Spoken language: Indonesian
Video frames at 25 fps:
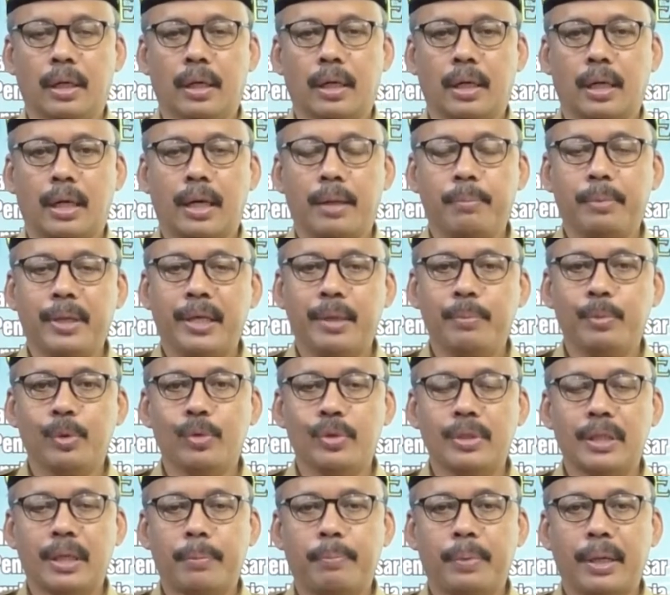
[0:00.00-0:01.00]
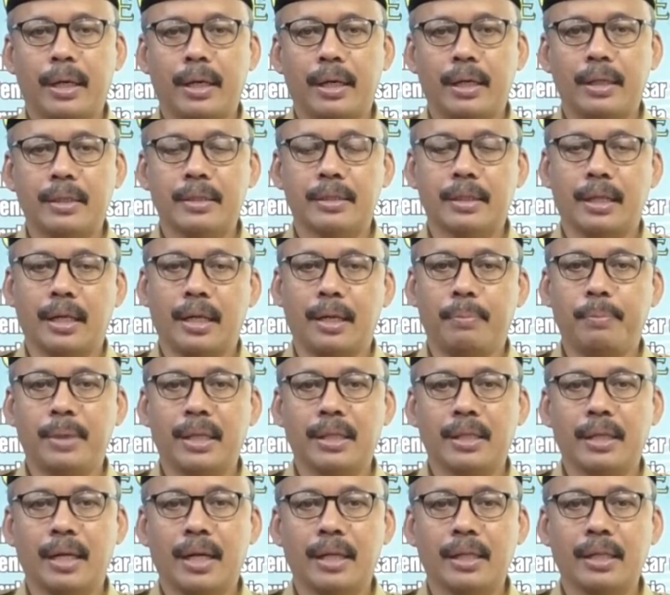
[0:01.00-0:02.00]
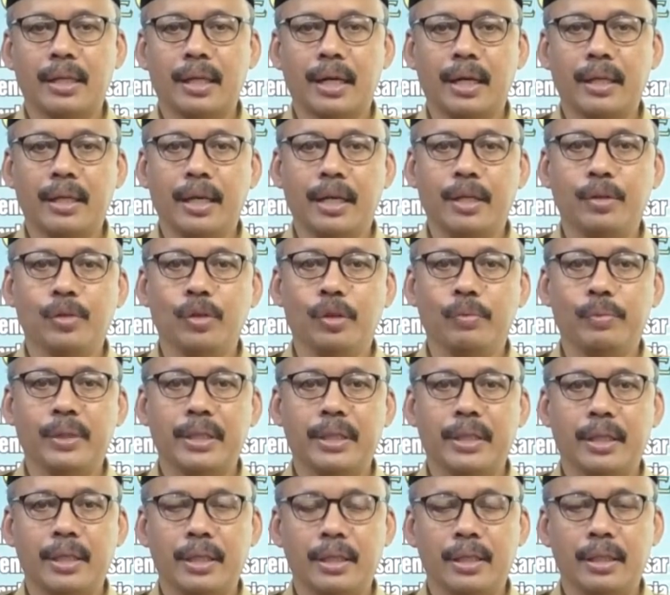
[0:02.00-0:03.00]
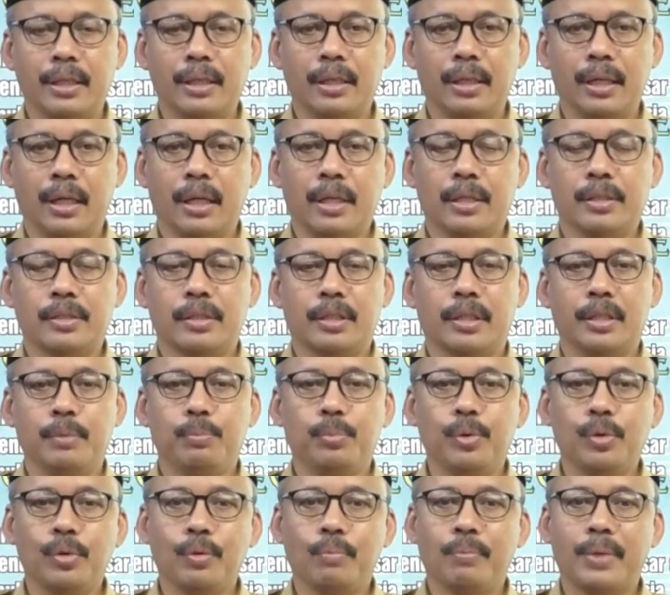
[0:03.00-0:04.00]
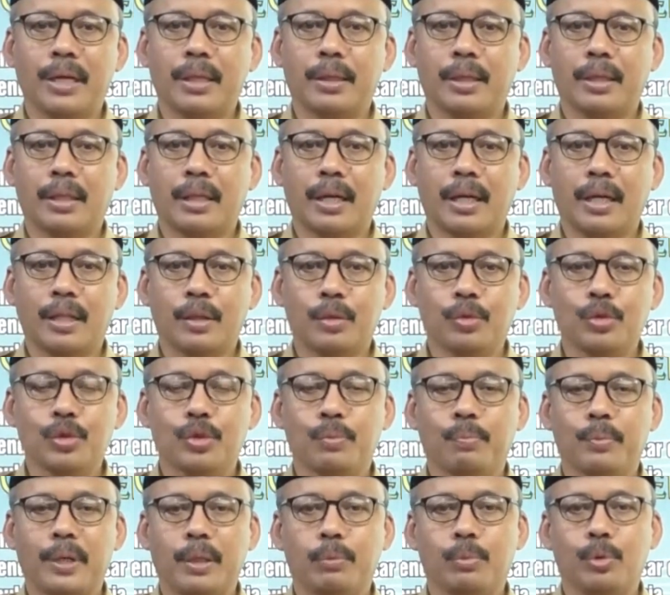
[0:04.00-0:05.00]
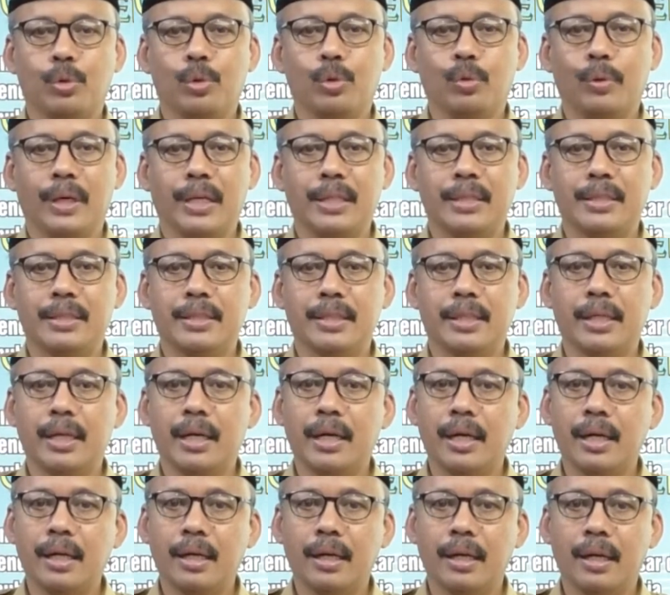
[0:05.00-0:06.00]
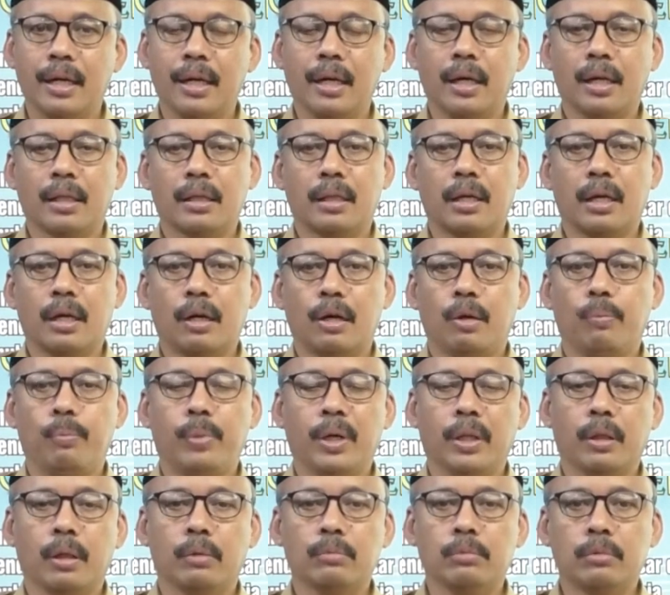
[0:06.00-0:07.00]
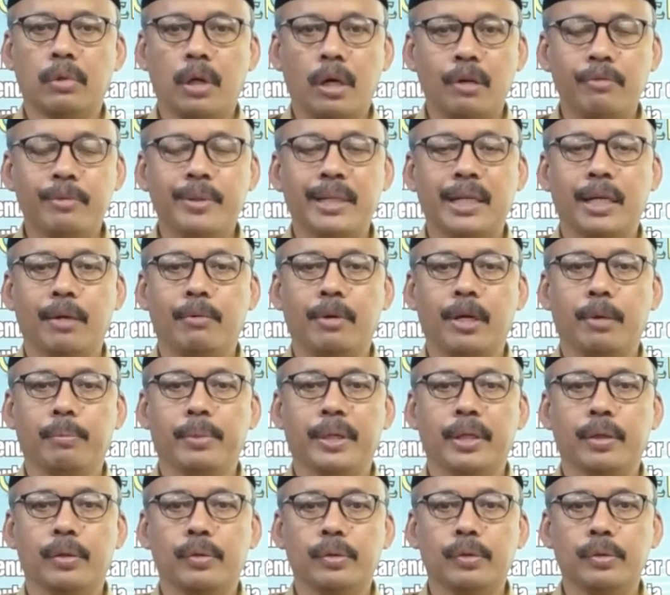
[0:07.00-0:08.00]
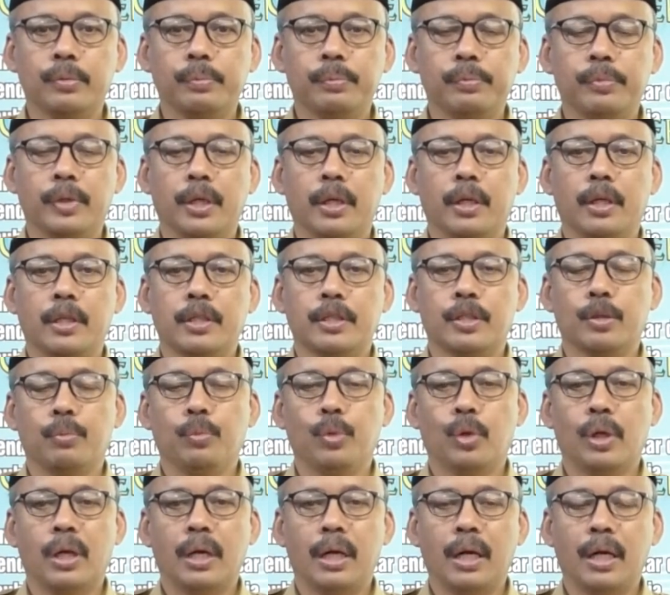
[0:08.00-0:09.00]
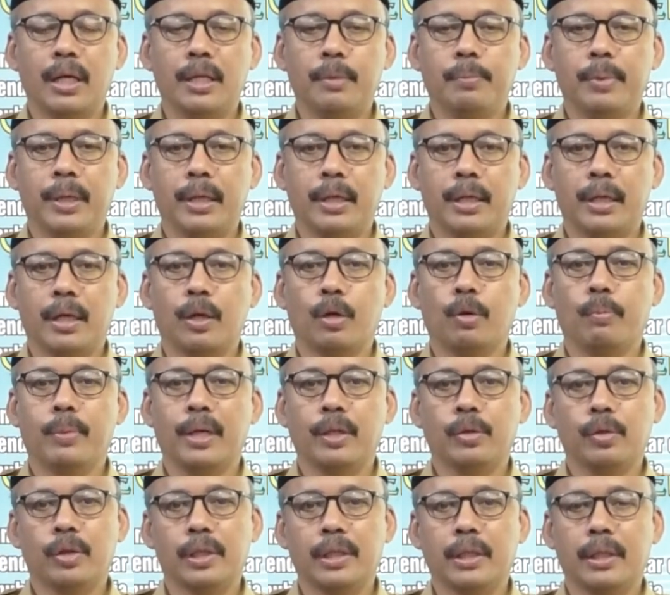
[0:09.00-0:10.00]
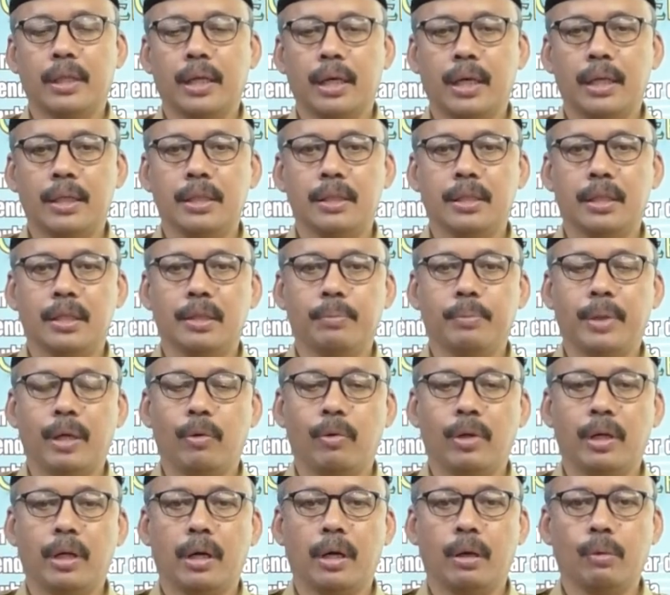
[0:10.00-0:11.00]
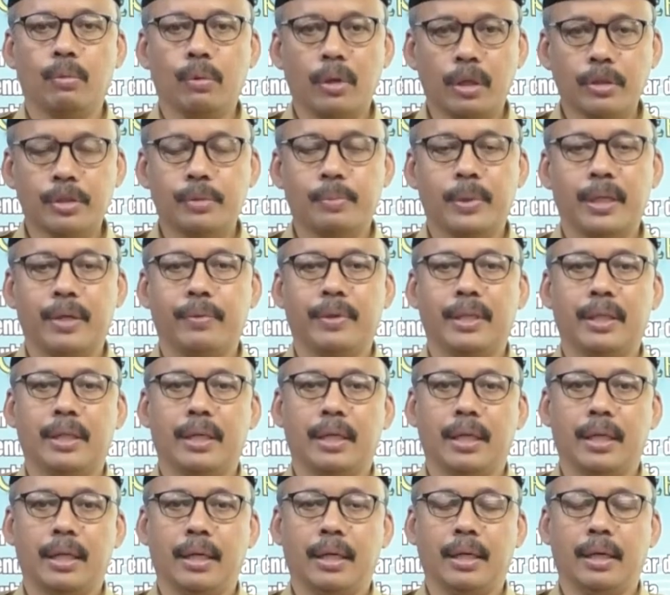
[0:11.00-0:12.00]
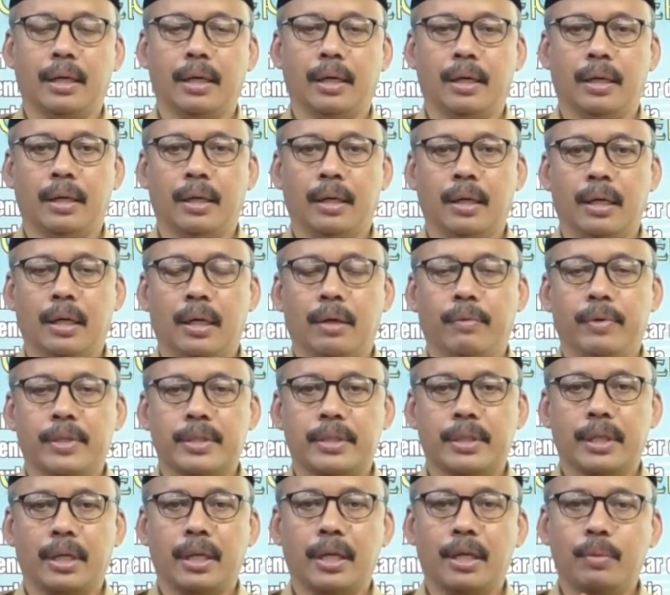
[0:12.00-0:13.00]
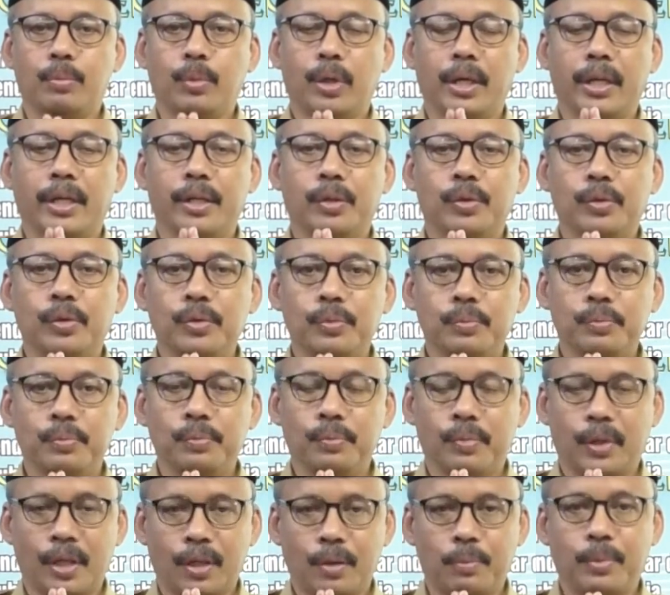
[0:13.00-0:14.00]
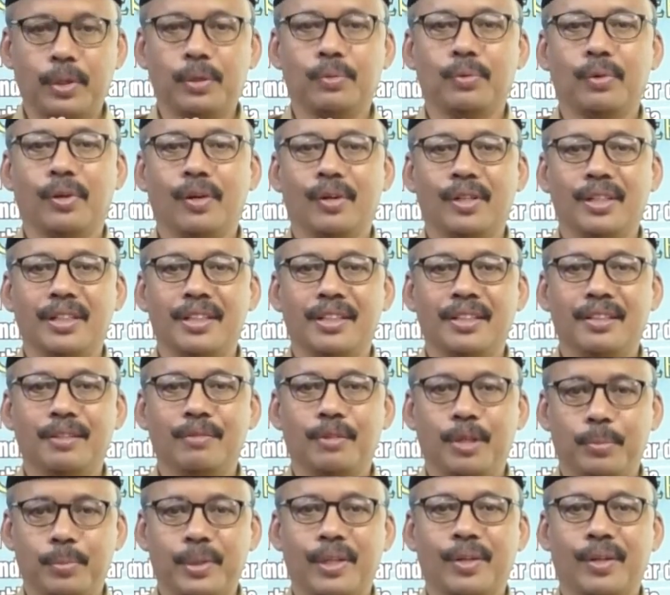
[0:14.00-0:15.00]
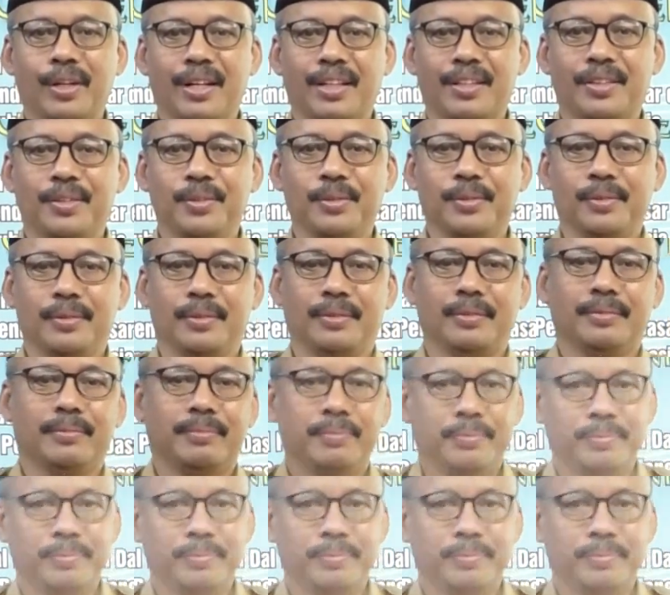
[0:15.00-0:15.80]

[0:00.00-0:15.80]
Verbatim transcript: kami mengucapkan selamat Hari Raya Idul Fitri 1442 Hijriah. Taqabbalallahu minawa minkum. Semoga ibadah Ramadan kita diterima oleh Allah SWT. Wassalamualaikum warahmatullahi wabarakatuh.